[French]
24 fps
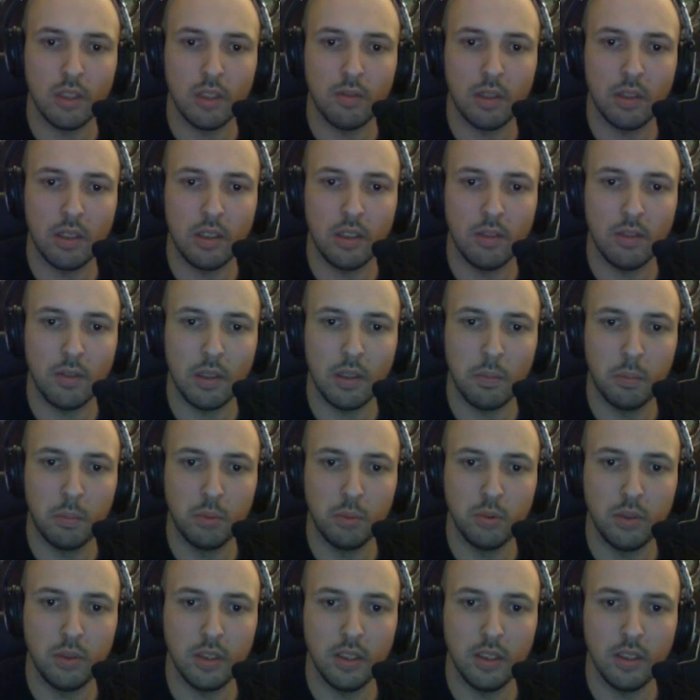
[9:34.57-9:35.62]
L'âme noire, il va,
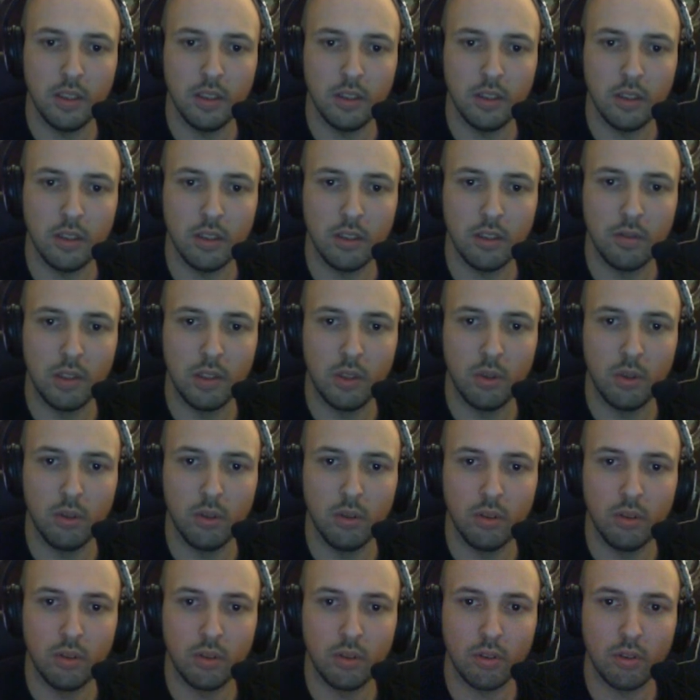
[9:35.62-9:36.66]
il va pousser
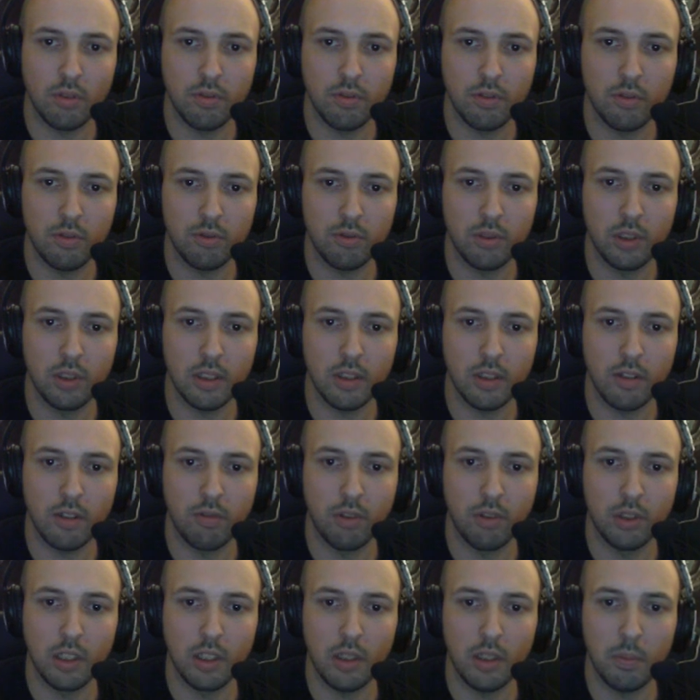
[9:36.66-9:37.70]
euh, vite d'eau. Donc,
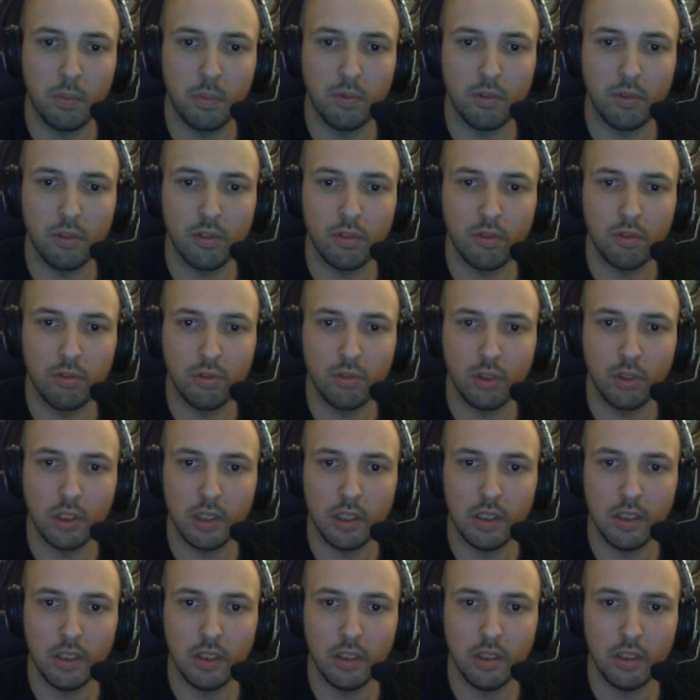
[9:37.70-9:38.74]
ah ouais, bien faudrait,
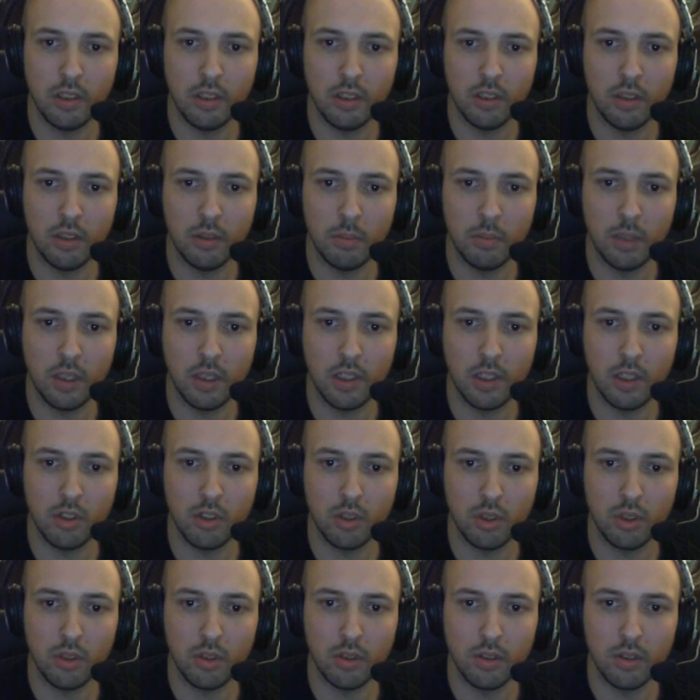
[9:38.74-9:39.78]
faudrait euh,
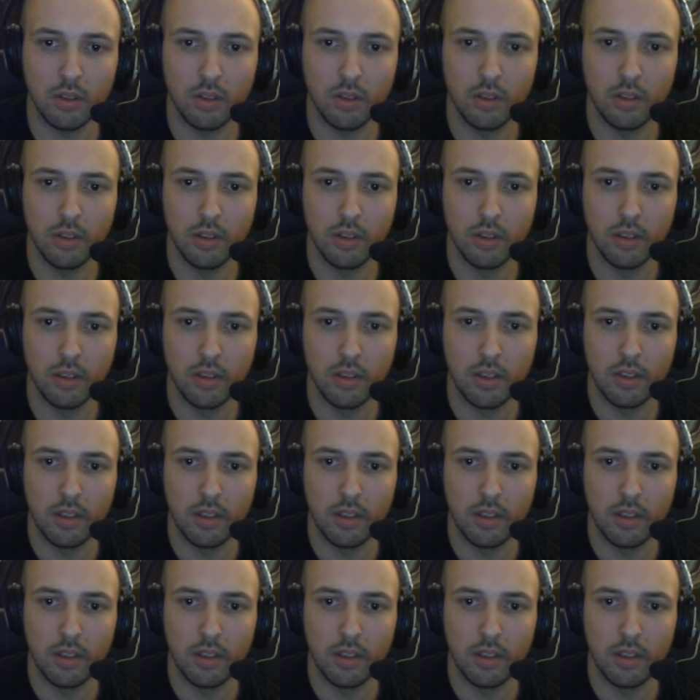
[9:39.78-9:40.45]
mettre quelque chose.